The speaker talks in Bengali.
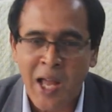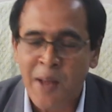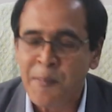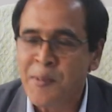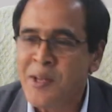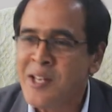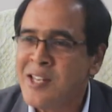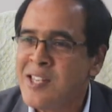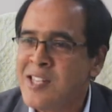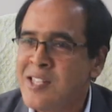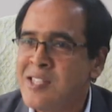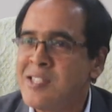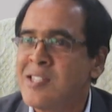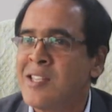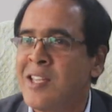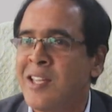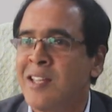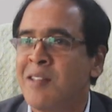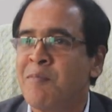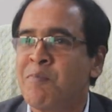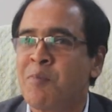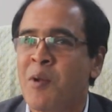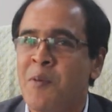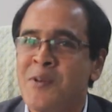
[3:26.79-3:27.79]
আমি নিজে
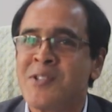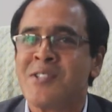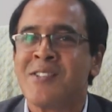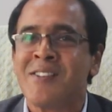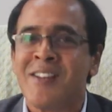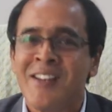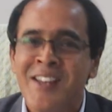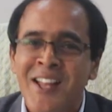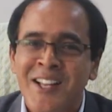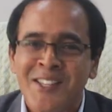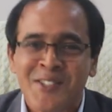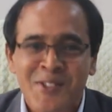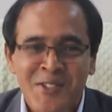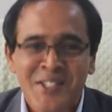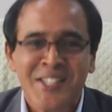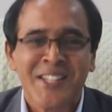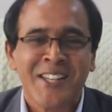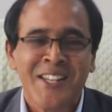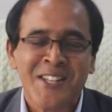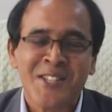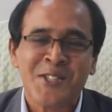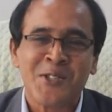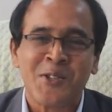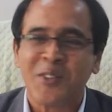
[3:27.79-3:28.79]
প্রফেশনালি একজন
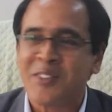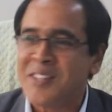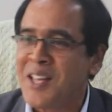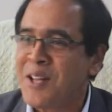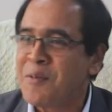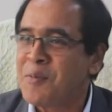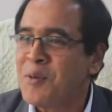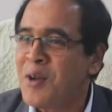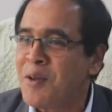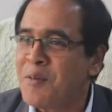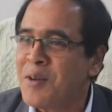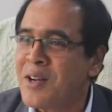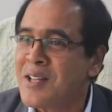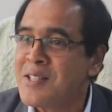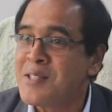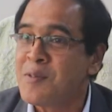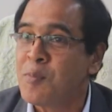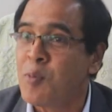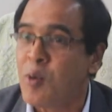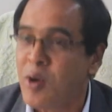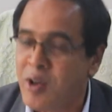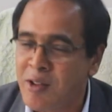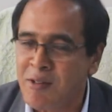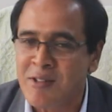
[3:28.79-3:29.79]
চিকিৎসক তারপর আমার কাছে
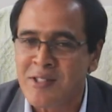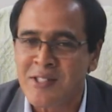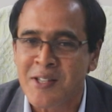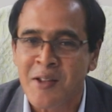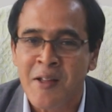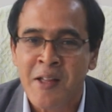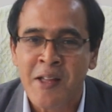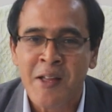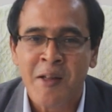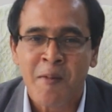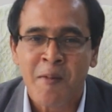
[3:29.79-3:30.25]
মনে হয়েছে